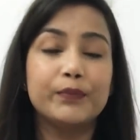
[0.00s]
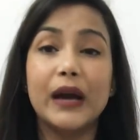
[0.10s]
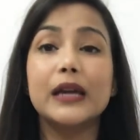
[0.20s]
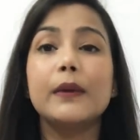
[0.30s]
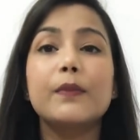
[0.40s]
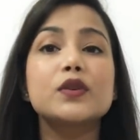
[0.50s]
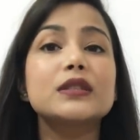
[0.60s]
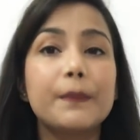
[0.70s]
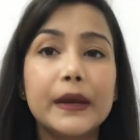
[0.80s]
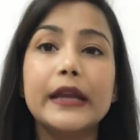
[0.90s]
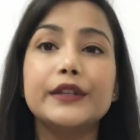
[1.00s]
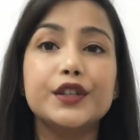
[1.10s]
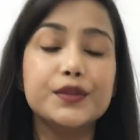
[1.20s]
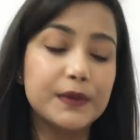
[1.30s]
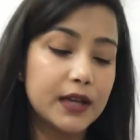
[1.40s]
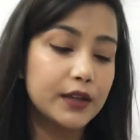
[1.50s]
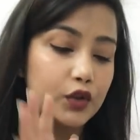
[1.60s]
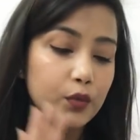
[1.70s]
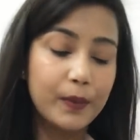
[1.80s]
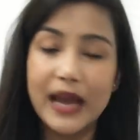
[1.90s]
बाकी मैं आपको सबके इंग्रीडियंट्स बता
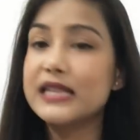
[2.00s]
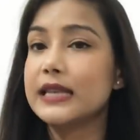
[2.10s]
देती हूँ प्राइस